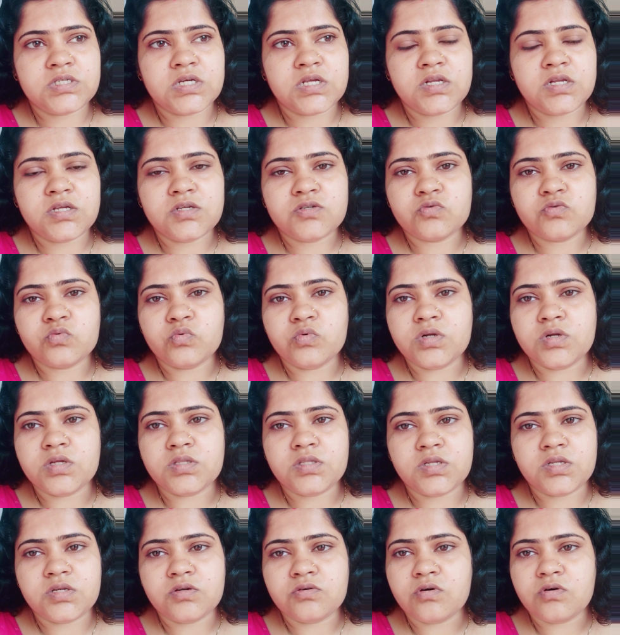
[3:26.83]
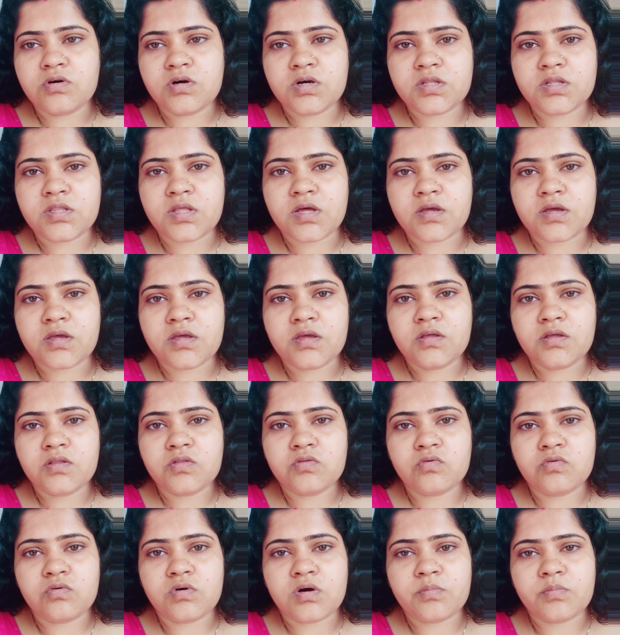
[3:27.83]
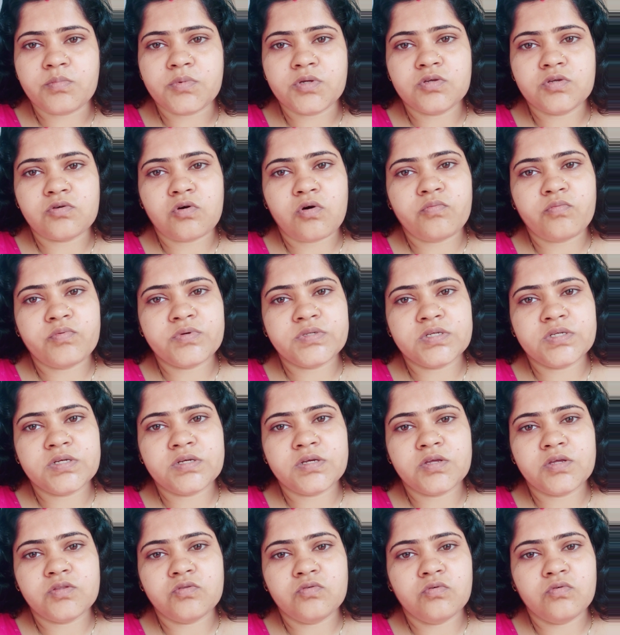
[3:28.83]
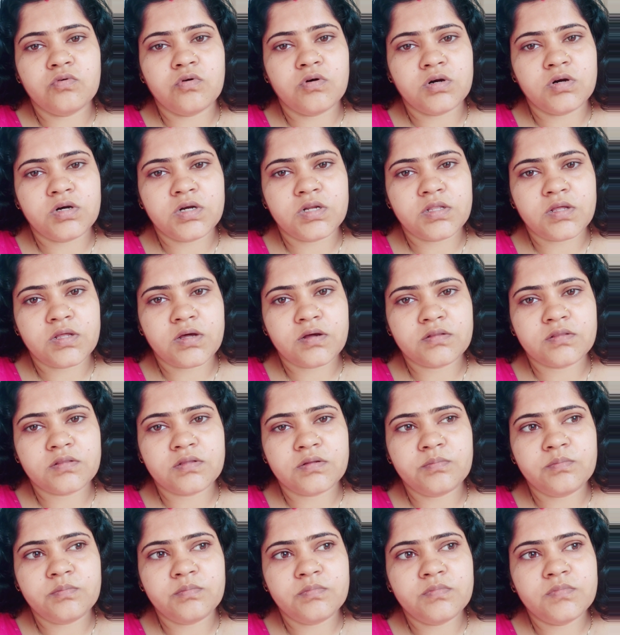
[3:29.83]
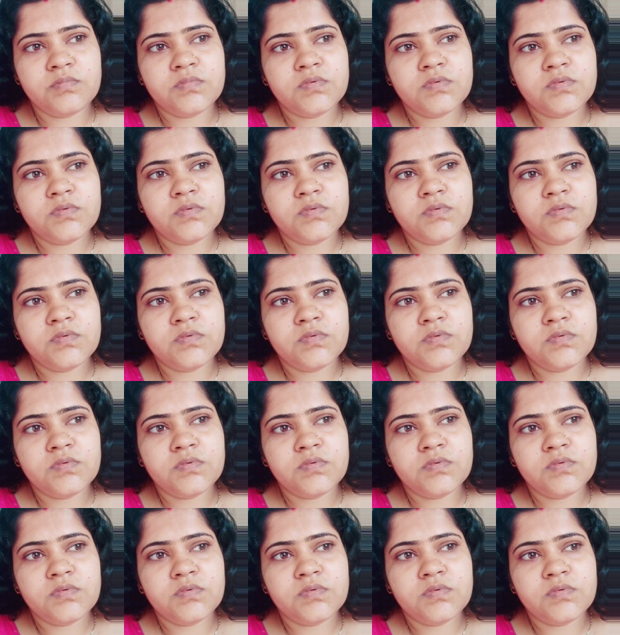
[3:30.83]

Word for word: ছেলে স্কুলে তিন ঘন্টা থাকে তো আমি অফিসে গিয়ে দু ঘন্টা থাকতাম